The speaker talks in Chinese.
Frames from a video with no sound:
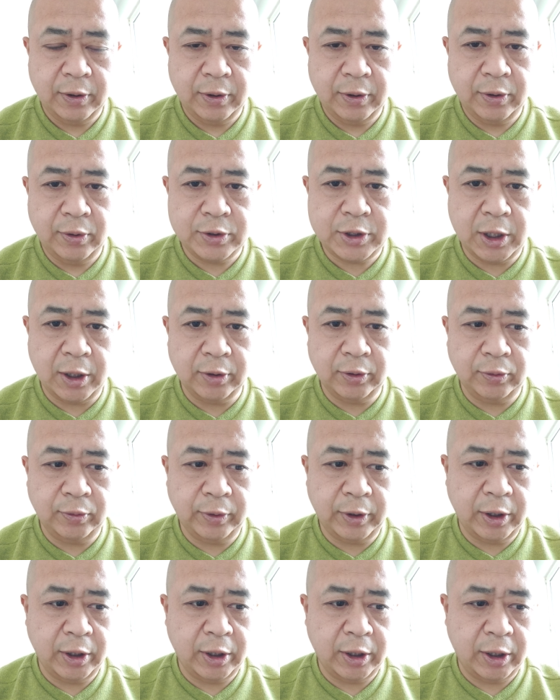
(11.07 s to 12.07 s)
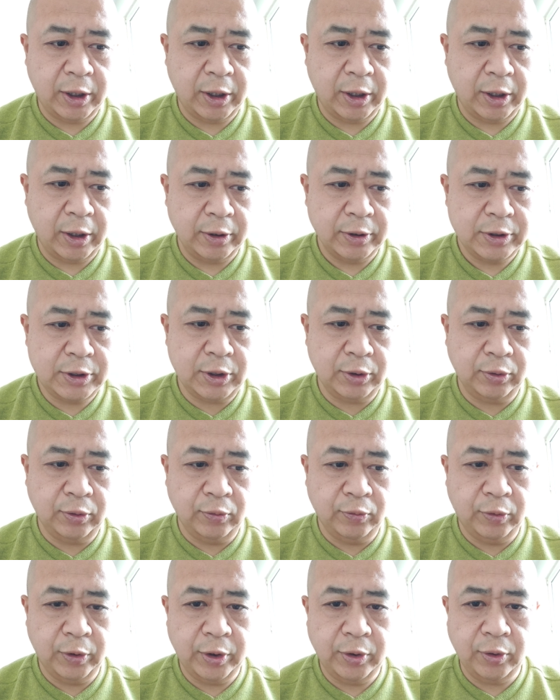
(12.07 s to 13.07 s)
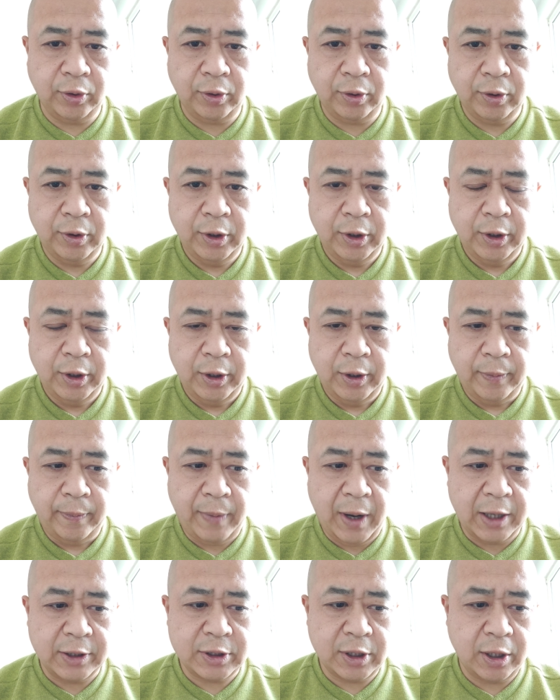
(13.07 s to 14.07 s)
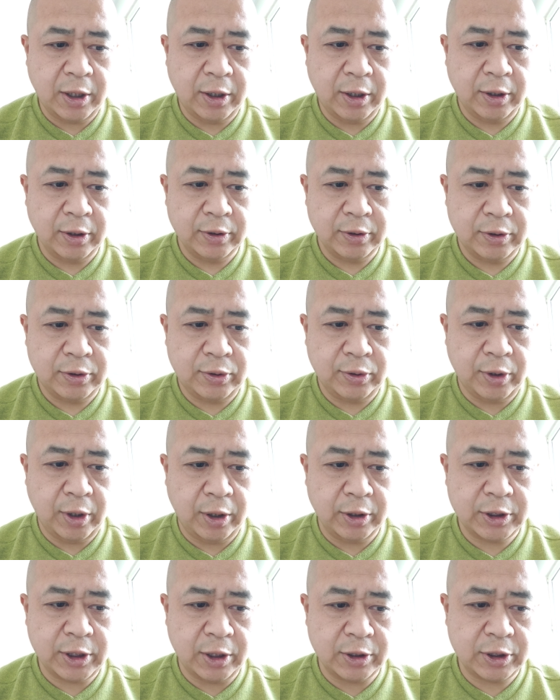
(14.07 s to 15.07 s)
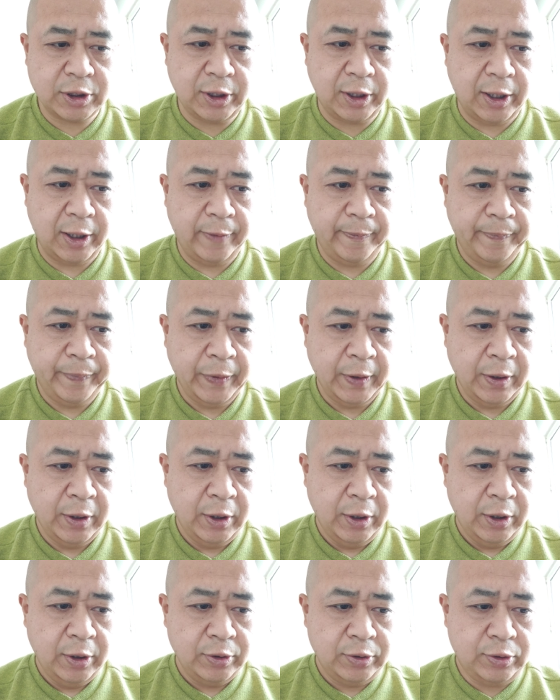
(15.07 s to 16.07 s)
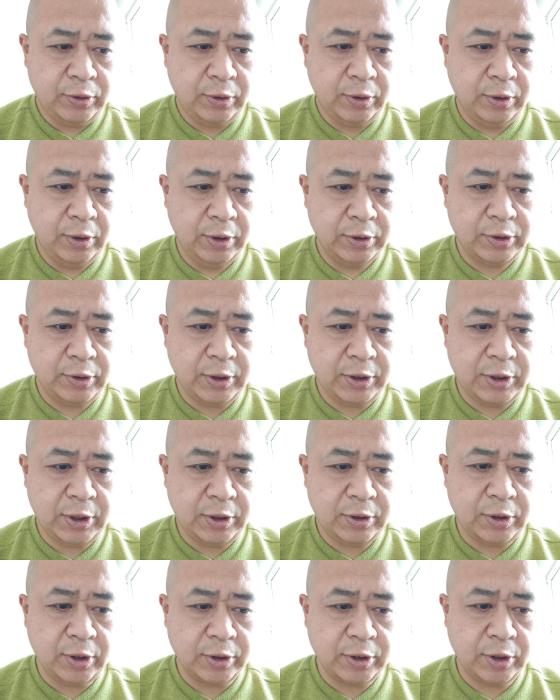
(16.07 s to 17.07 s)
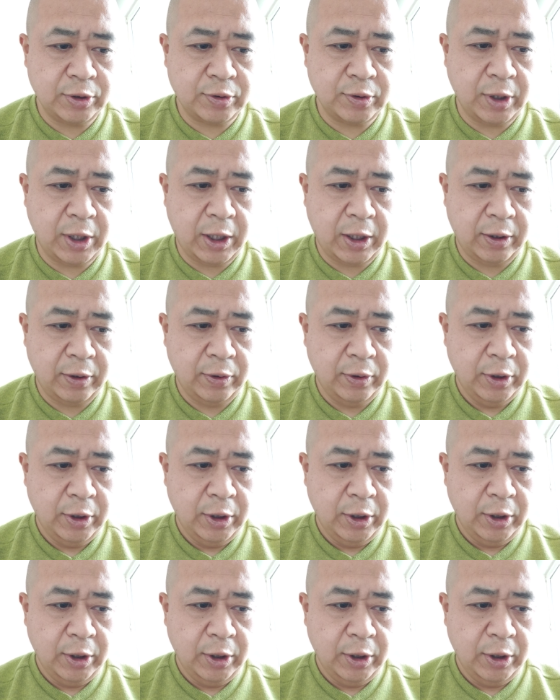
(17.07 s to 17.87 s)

刘强东的京东物流马上就要上市了。据最新消息说，